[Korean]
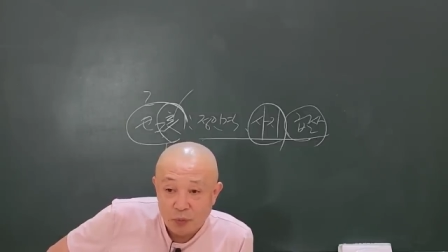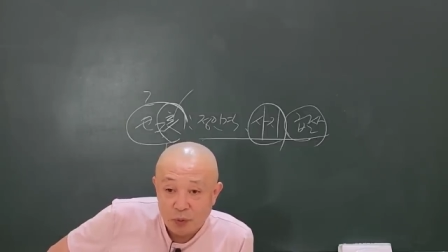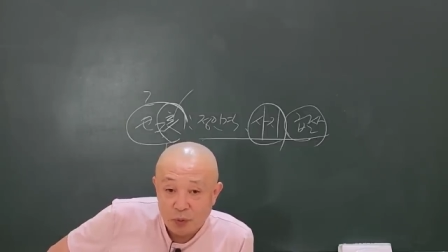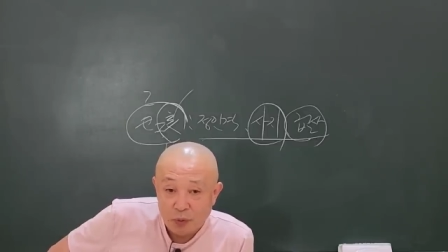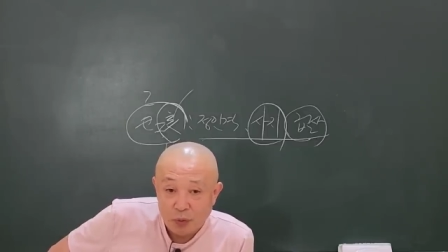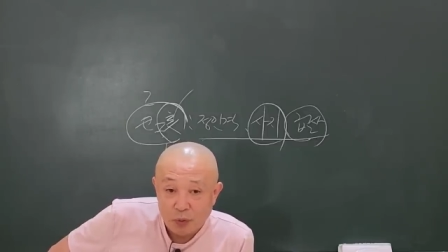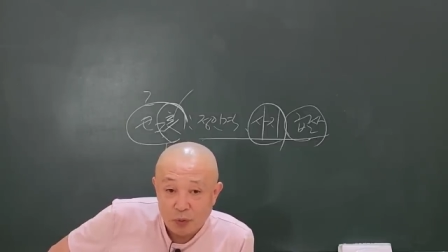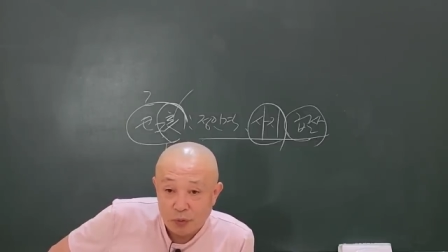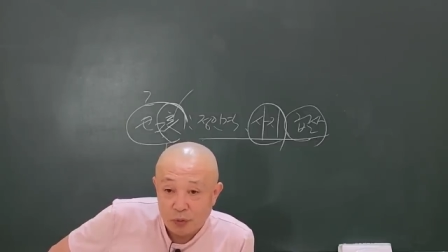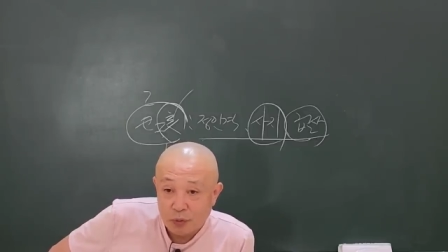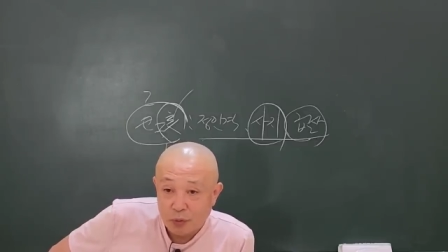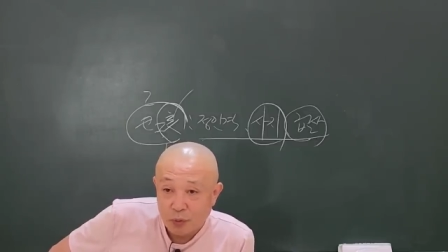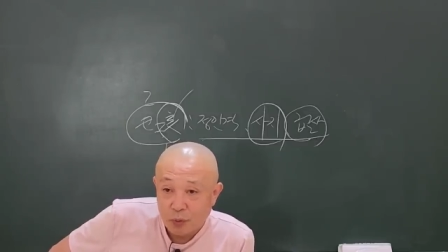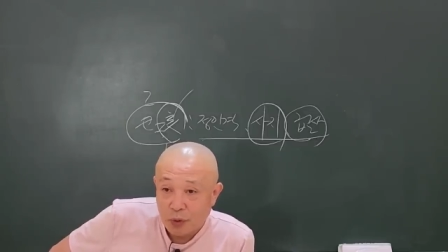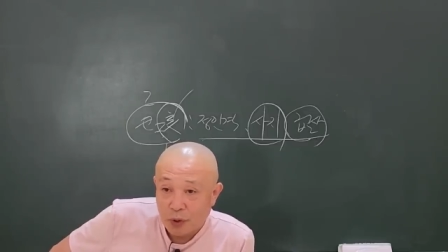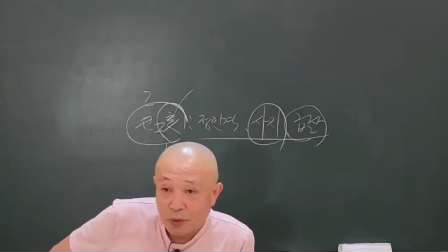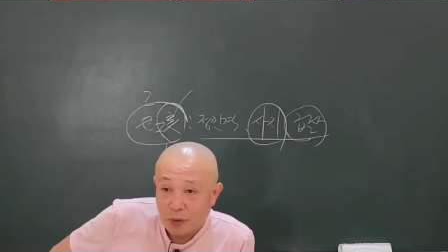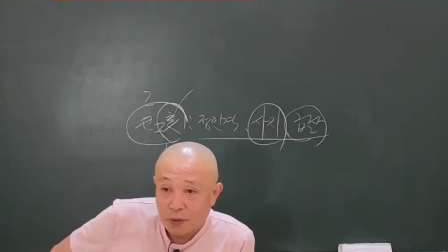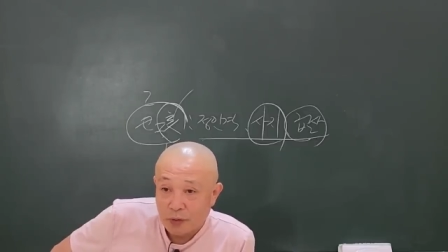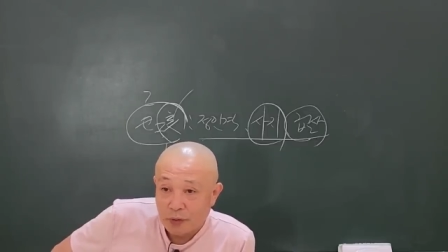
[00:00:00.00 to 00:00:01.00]
뭐
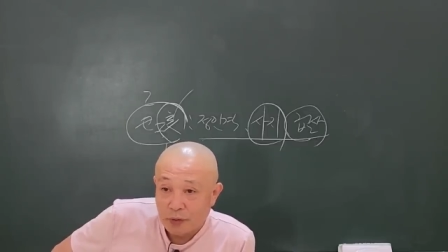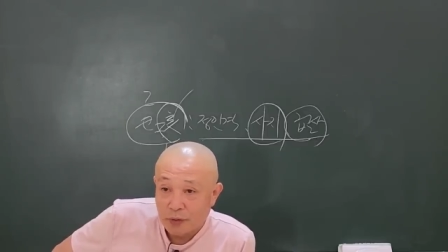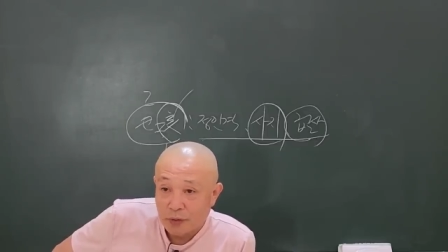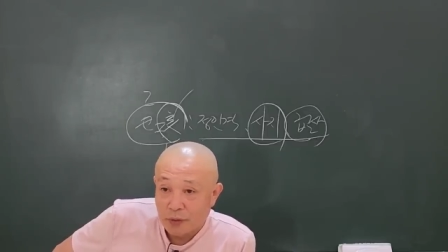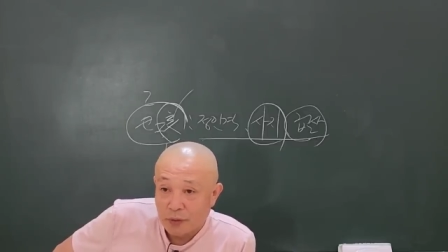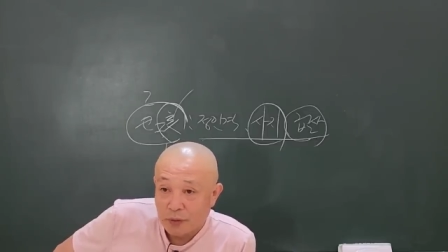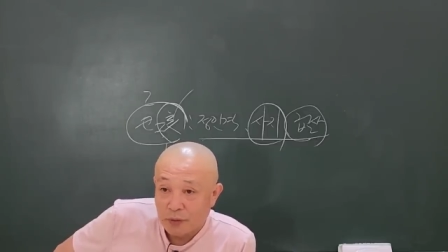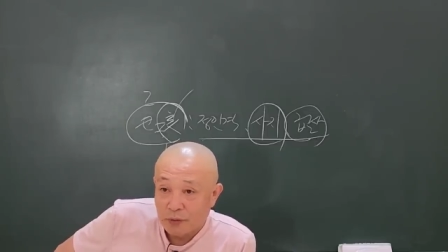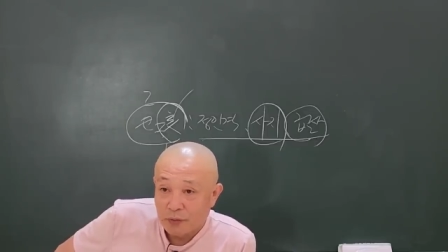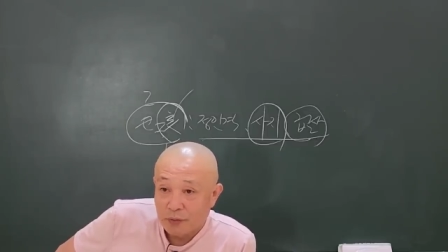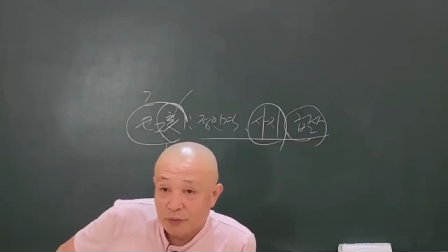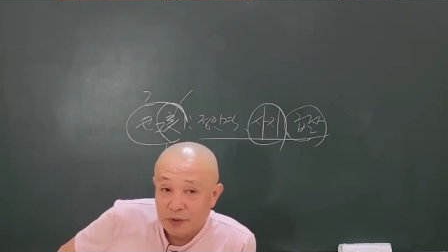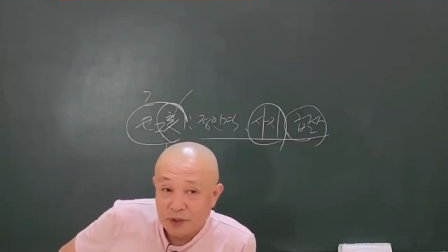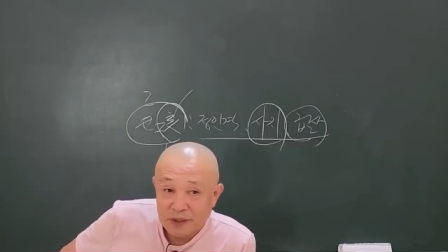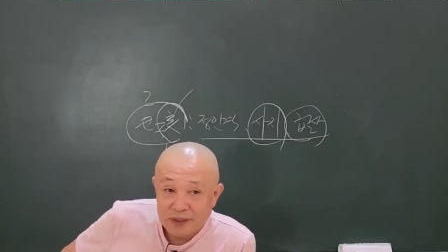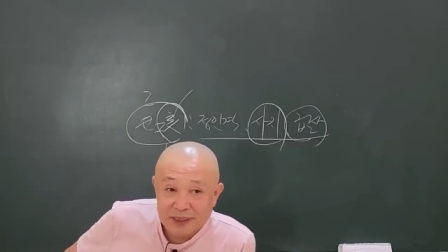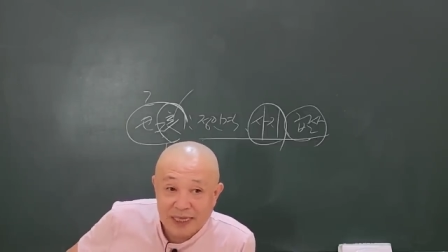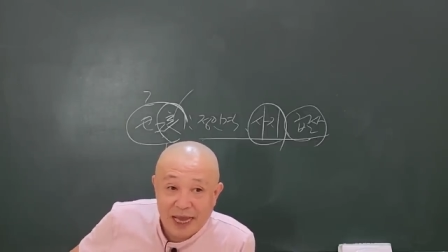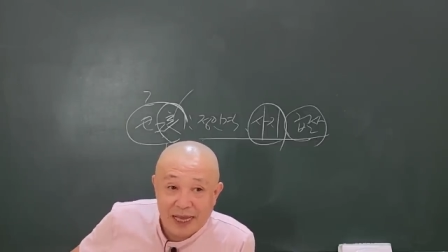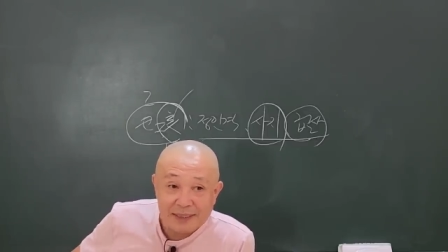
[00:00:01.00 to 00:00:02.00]
톨스토이라든지
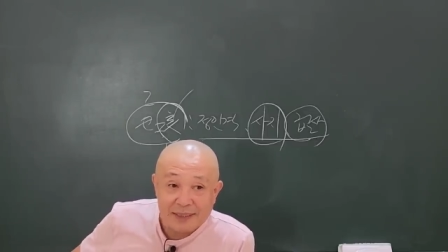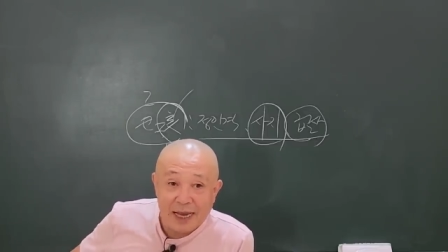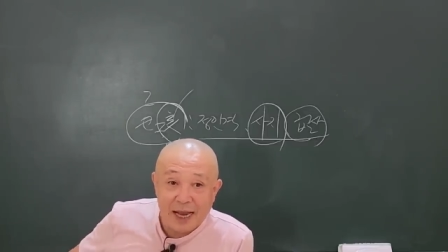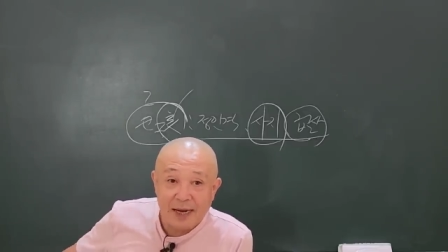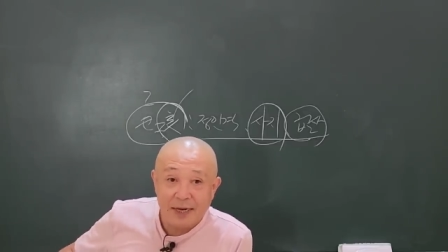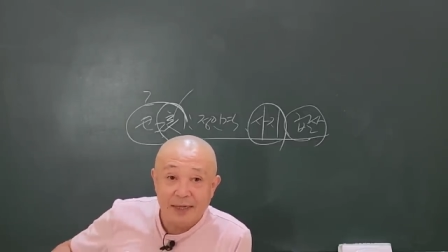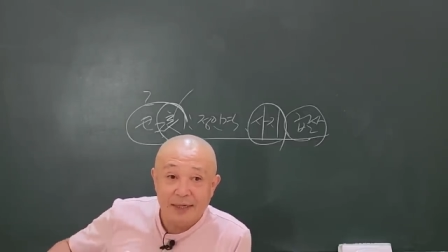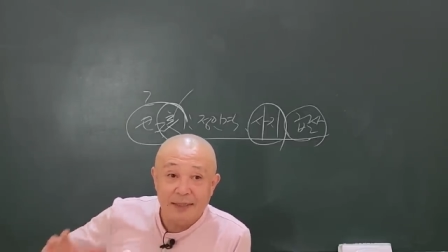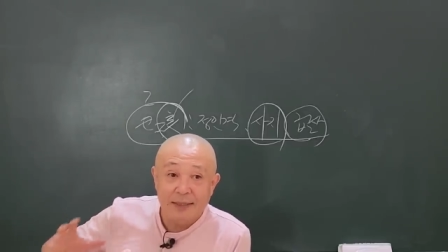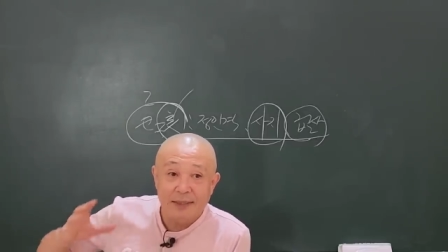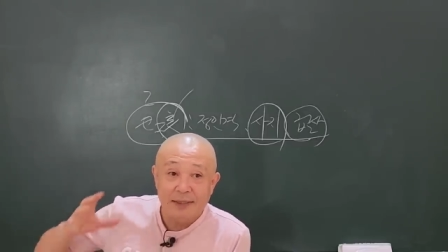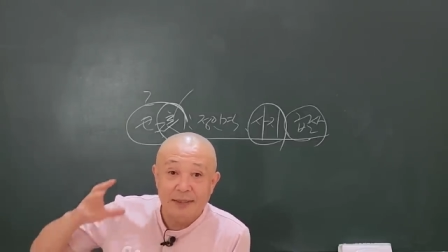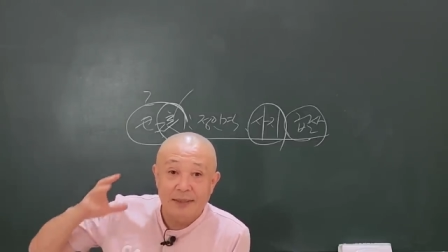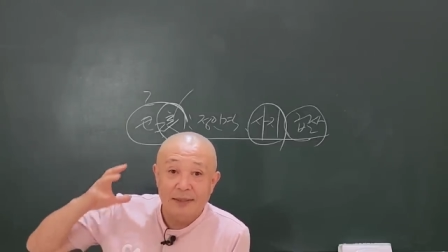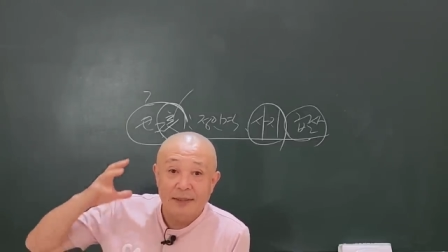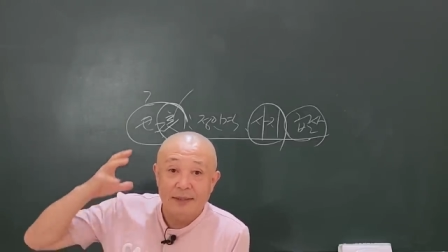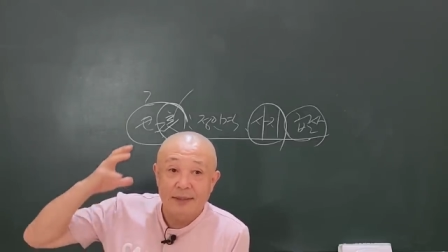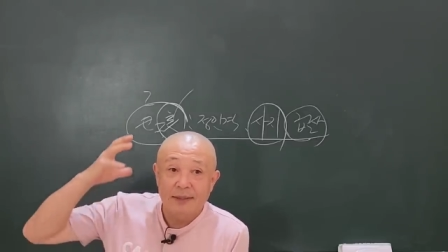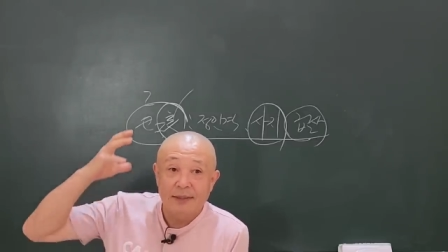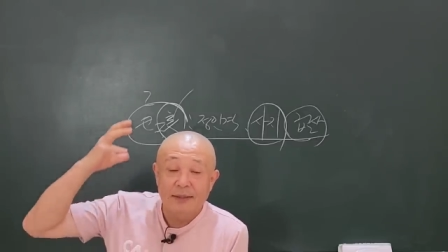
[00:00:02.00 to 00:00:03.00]
우리
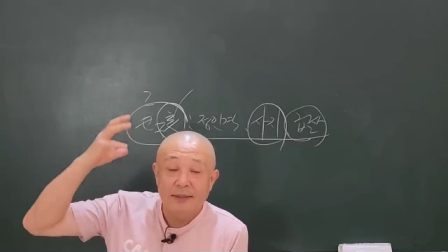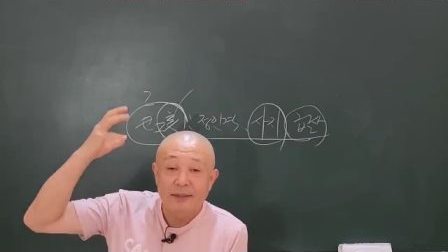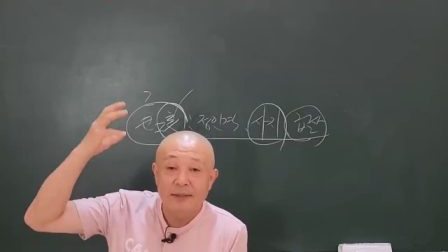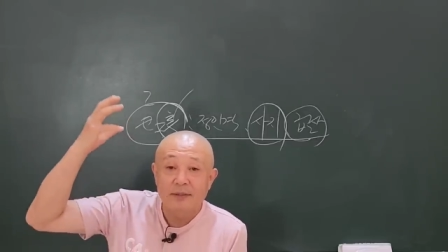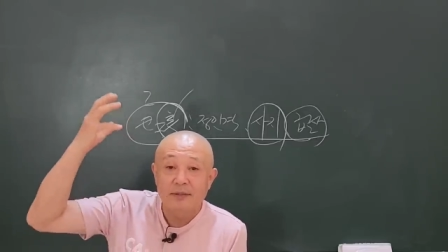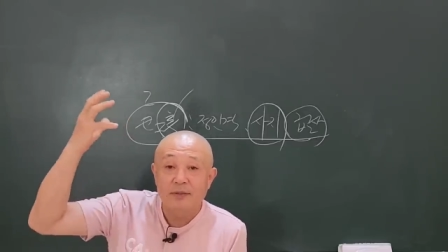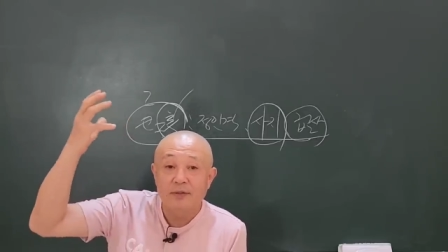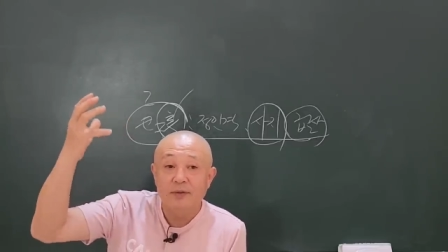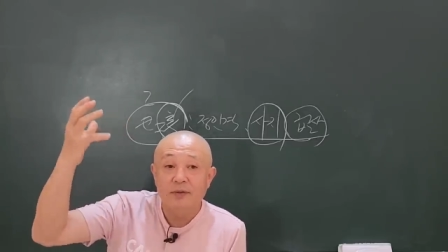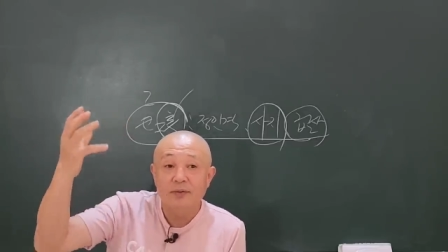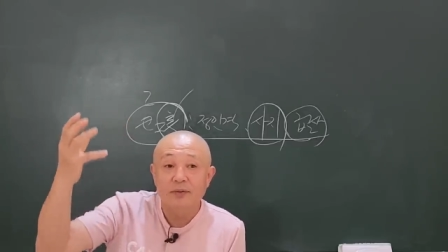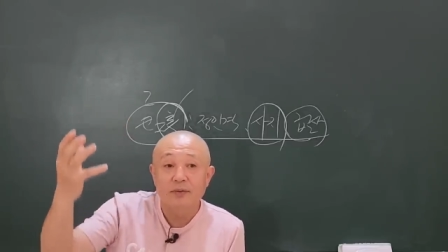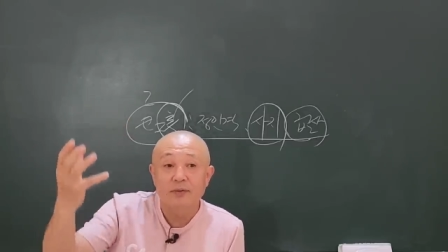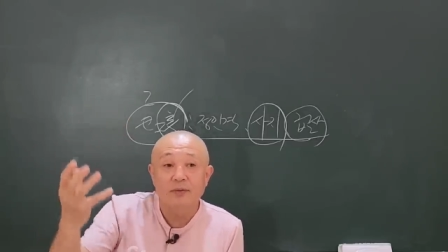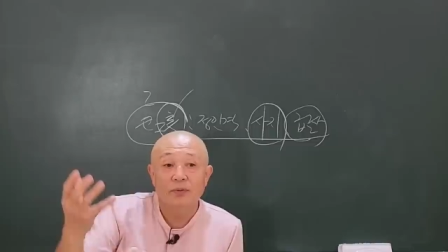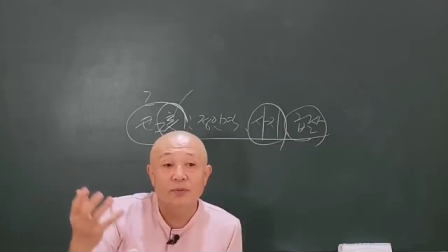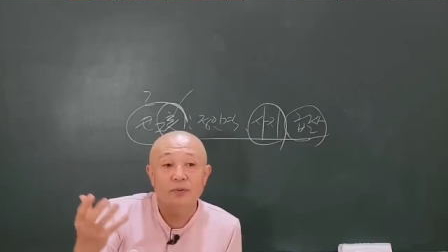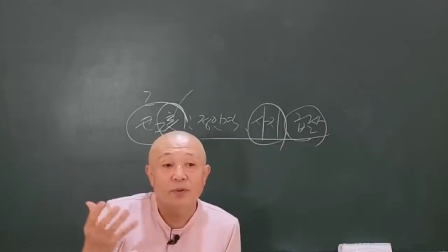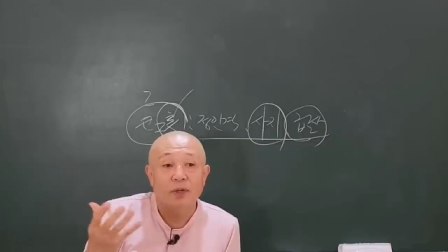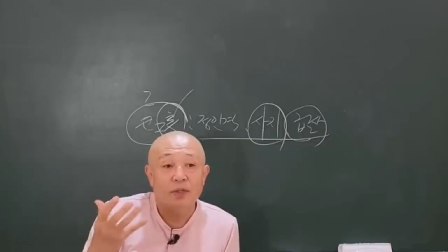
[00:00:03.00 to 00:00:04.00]

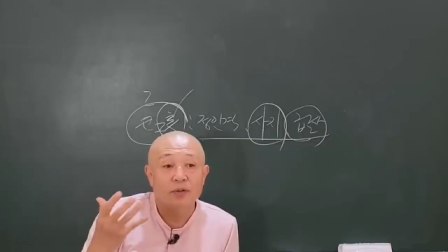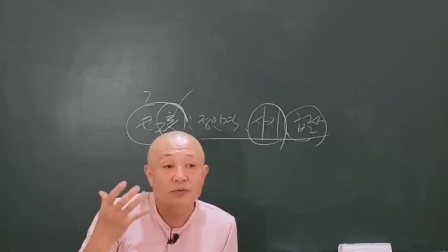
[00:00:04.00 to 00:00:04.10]
사상적으로